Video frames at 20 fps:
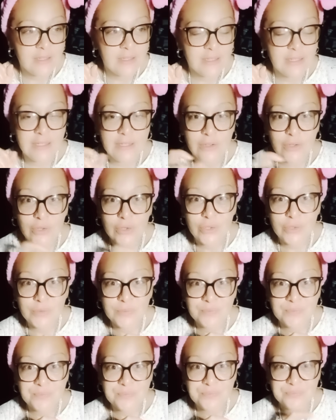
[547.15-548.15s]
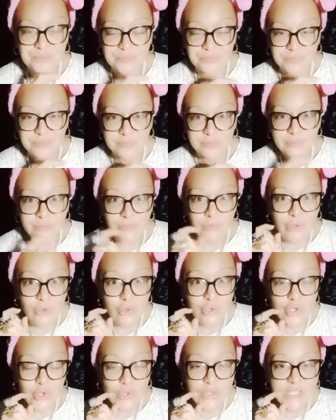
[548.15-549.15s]
Et
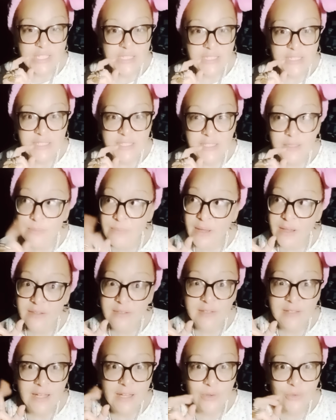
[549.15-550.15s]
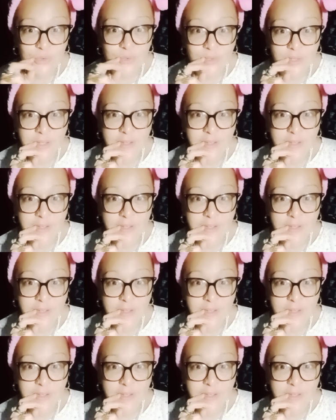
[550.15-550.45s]
le gentil dit merci là-haut.